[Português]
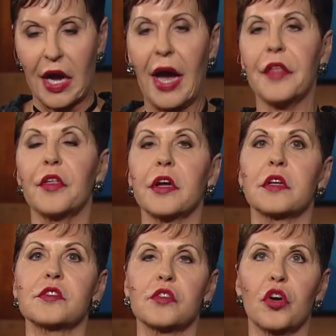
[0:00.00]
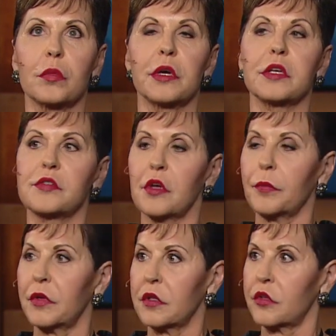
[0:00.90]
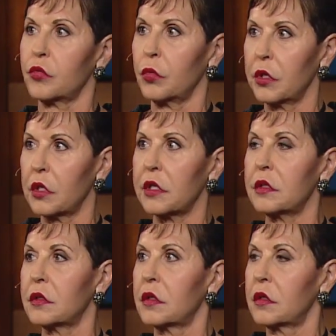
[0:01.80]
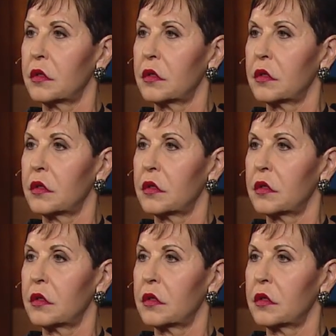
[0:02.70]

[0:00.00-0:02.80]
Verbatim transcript: Eu acho que discernir é algo que é muito,